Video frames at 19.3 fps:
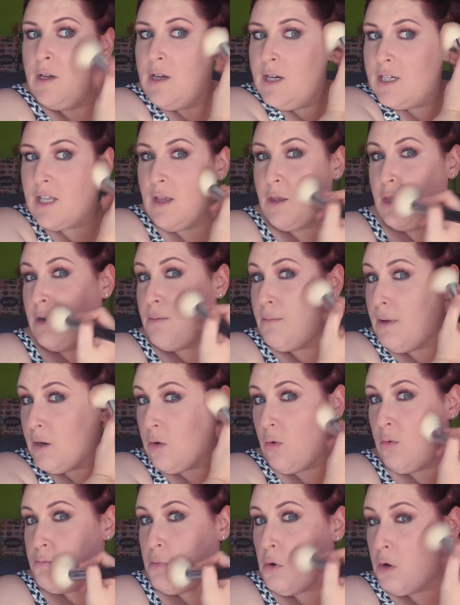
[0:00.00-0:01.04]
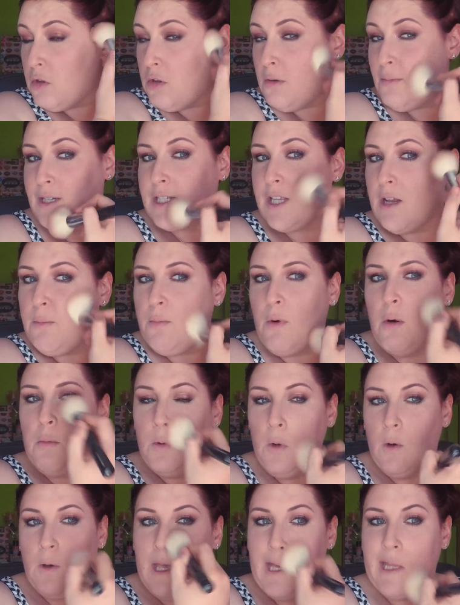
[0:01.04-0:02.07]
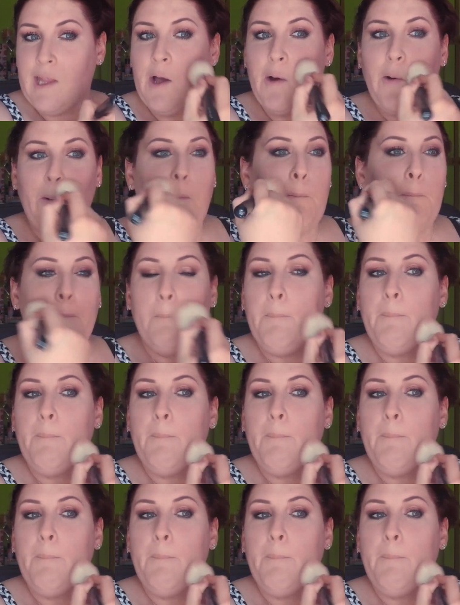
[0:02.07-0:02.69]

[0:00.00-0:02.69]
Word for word: es decir, marco un poquito más el pómulo y ya tengo